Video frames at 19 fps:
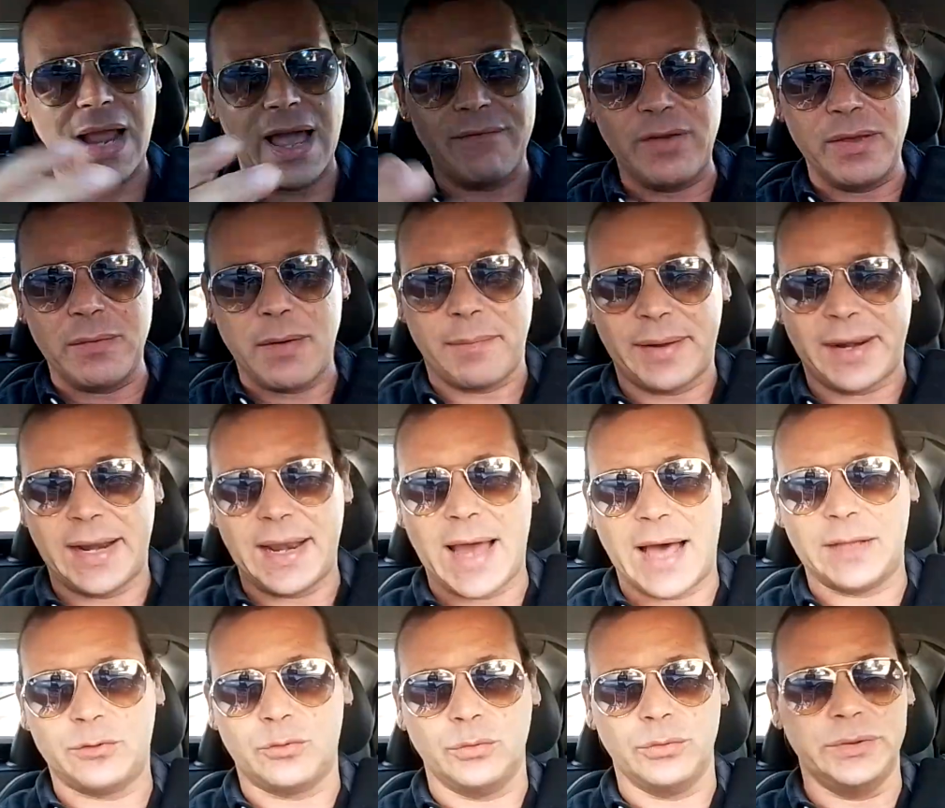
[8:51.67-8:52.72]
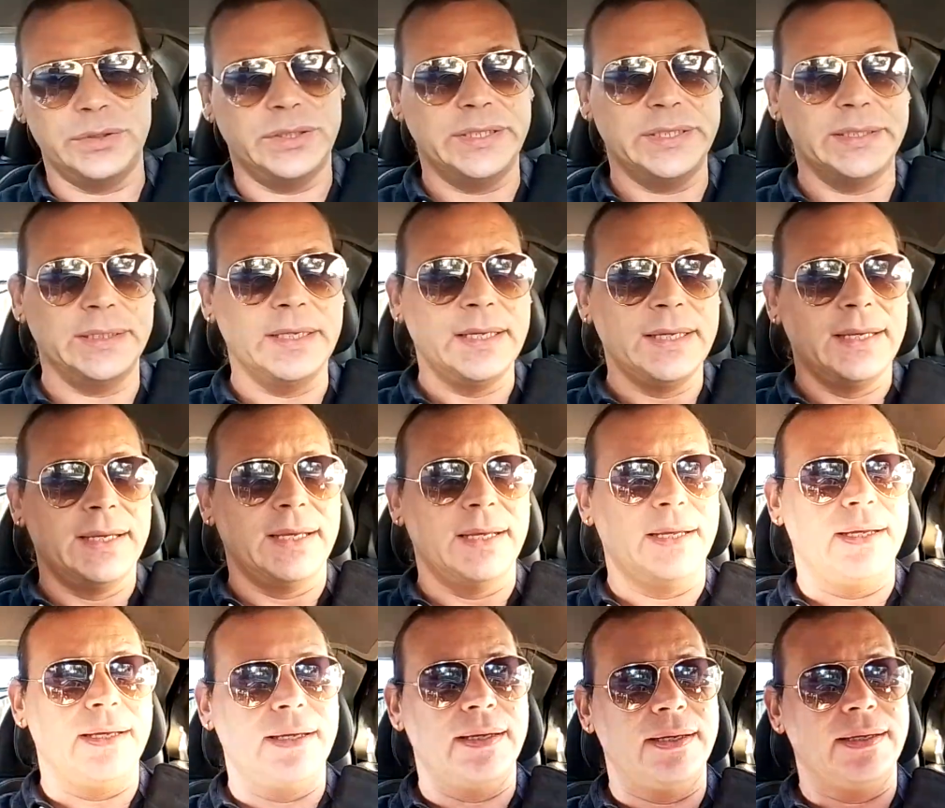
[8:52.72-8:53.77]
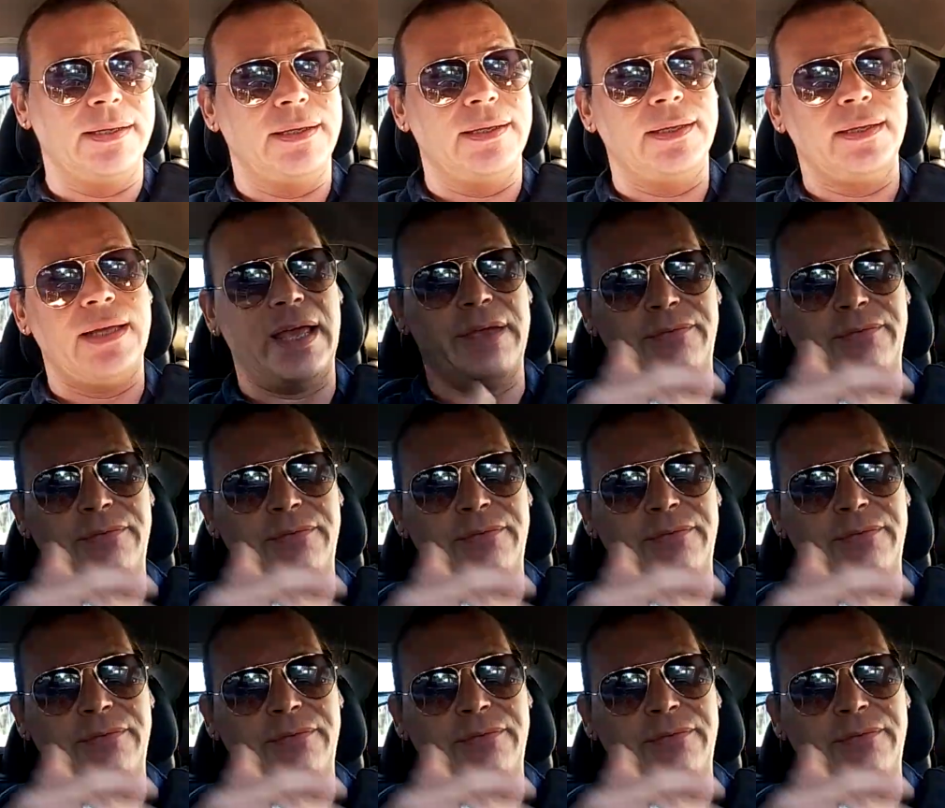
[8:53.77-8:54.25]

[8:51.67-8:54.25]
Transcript: Aveva parlato di eh,